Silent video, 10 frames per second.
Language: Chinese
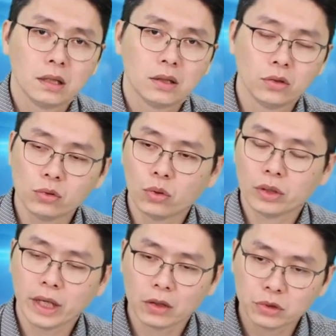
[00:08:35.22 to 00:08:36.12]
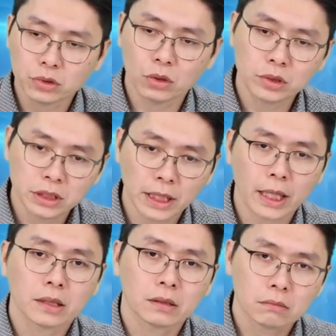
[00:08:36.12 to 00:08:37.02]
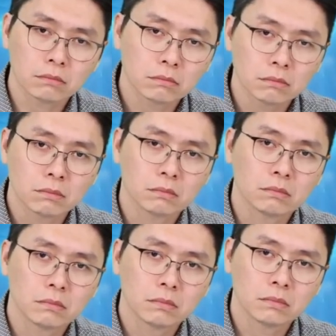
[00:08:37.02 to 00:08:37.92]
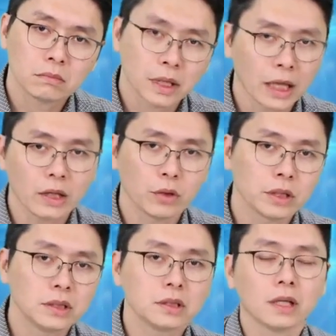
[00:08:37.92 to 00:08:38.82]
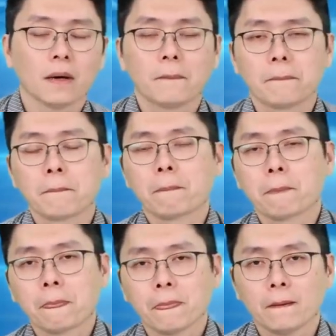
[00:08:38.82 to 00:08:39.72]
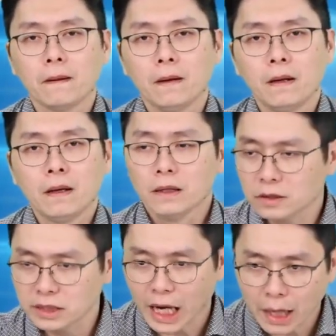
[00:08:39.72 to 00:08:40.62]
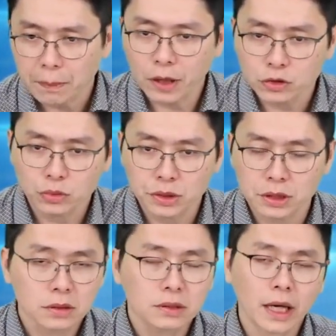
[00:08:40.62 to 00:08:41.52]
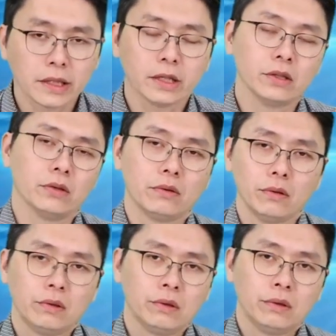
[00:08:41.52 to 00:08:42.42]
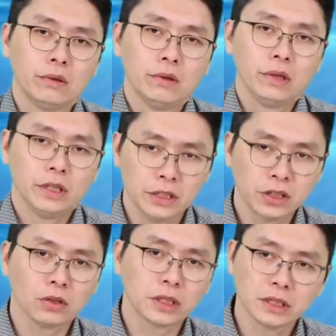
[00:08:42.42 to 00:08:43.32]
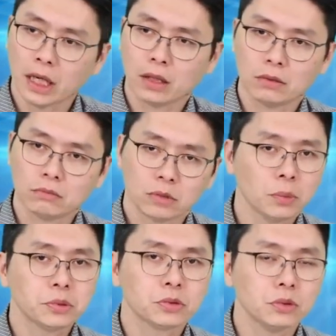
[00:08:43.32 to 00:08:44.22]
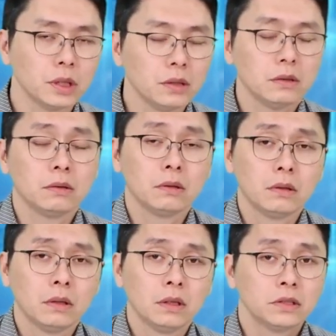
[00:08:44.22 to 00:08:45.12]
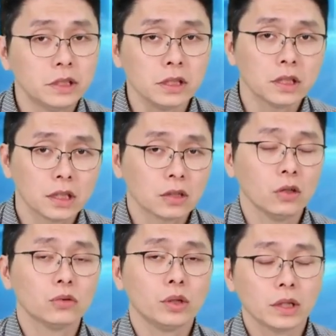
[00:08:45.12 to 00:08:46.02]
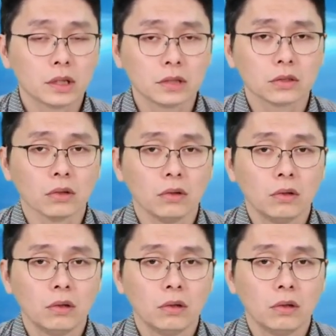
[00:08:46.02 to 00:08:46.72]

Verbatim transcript: 如果要军工题材，它也会跟着涨；要财报数字，它也有营收成长，都不输人，进可攻退可守，